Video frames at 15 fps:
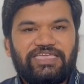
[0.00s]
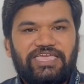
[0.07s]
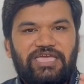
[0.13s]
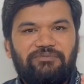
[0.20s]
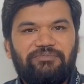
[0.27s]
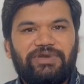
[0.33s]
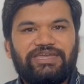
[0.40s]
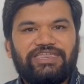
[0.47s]
ఏ
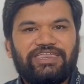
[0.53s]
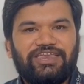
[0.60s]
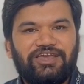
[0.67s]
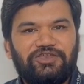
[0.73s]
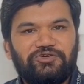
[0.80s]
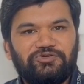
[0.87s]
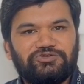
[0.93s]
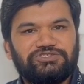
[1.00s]

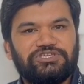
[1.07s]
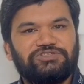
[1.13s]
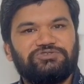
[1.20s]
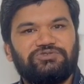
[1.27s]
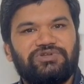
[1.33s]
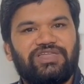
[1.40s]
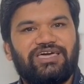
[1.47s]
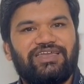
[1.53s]
మెటీరియల్ యూస్
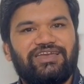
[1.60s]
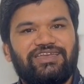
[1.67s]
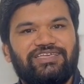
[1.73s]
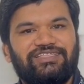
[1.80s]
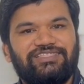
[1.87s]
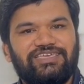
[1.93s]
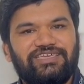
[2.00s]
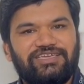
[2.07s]

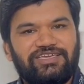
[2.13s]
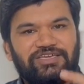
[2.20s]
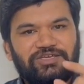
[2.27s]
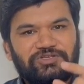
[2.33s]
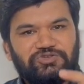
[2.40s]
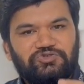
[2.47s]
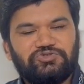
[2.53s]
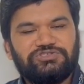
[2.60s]
చేస్తున్నారనేది
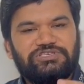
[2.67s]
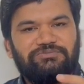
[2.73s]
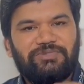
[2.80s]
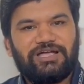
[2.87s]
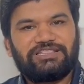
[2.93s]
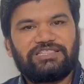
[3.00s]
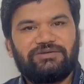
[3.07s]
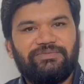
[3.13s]
చూసి
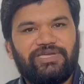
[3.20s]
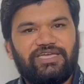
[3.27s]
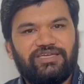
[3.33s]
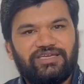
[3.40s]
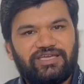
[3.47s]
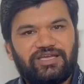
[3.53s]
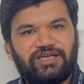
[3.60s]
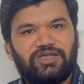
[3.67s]
మాత్రమే
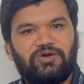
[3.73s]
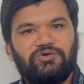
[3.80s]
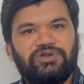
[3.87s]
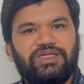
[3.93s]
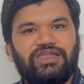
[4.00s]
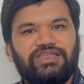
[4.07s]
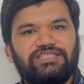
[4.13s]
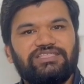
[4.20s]
గ్రౌట్
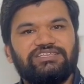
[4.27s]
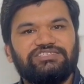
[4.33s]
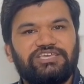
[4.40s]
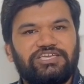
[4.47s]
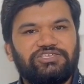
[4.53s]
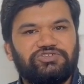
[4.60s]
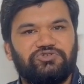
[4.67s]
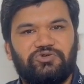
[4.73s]
అనేది
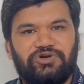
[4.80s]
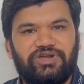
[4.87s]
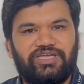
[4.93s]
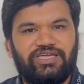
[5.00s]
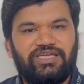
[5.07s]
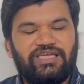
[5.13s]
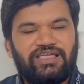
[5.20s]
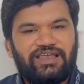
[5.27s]
చేయించుకోండి
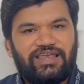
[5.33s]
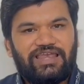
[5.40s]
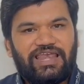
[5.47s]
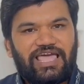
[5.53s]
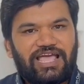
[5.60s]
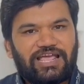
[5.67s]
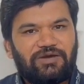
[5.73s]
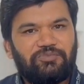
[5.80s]

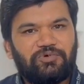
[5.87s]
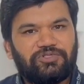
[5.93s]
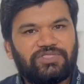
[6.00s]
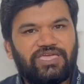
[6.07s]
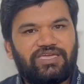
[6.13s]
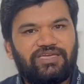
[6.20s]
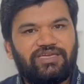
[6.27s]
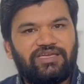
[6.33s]

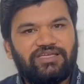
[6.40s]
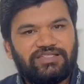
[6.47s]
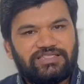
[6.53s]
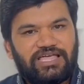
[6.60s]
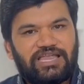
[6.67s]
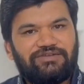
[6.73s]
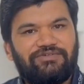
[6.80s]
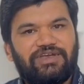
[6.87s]
లేకపోతే
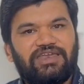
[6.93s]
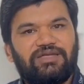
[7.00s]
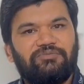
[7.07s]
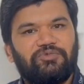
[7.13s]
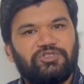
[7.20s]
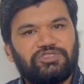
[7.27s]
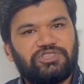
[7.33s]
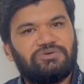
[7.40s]
దానివల్ల
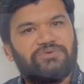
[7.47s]
మొత్తం